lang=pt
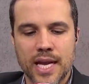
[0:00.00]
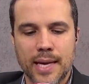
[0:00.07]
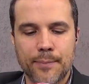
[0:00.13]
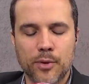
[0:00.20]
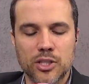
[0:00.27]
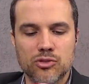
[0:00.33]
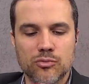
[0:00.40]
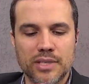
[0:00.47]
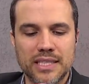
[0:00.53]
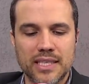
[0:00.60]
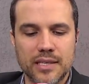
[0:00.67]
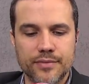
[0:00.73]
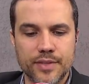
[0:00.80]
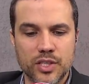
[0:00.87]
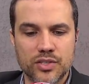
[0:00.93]
Após uma
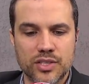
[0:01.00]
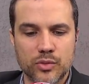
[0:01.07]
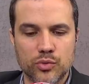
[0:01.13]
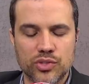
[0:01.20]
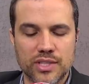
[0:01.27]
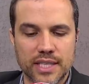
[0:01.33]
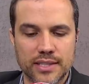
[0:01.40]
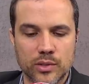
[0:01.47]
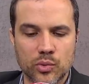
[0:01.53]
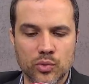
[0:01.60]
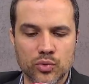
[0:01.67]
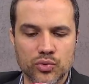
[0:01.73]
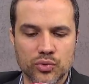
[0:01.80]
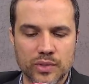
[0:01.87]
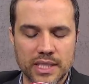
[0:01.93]
entrevista do
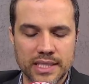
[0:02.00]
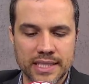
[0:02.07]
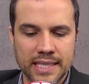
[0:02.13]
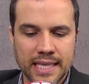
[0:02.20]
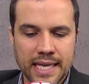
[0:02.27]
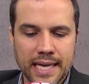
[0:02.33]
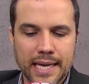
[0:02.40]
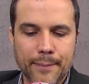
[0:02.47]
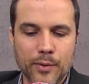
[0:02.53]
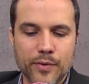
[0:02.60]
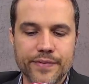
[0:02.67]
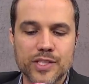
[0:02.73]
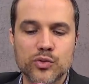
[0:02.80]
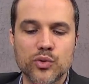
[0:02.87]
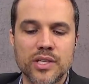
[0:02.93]
Estadão com Joana, a
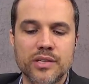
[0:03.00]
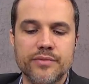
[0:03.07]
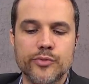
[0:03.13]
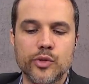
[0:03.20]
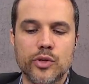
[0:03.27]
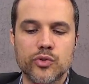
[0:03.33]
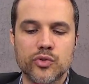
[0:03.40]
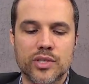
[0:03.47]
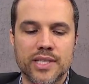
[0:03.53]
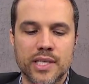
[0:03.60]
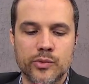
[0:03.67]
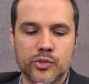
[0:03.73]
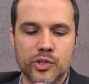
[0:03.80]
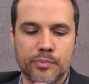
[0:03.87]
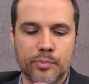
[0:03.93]
professora enviou ao
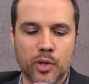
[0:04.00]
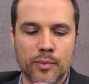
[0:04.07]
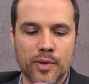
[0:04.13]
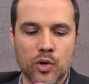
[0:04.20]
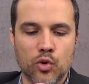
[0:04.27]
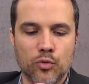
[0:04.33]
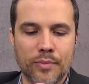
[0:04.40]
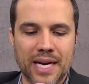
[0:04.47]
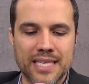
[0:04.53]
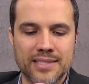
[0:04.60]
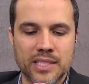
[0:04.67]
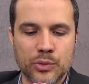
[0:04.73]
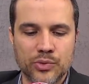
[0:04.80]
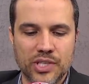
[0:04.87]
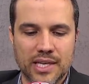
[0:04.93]
jornal um diploma com o
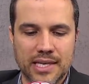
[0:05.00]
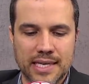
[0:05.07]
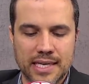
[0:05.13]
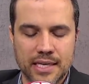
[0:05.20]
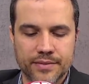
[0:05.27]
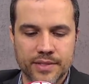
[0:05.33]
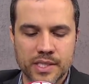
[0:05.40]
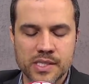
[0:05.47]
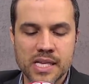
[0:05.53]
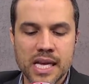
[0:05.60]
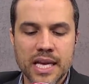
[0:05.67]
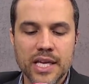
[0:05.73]
brasão de Harvard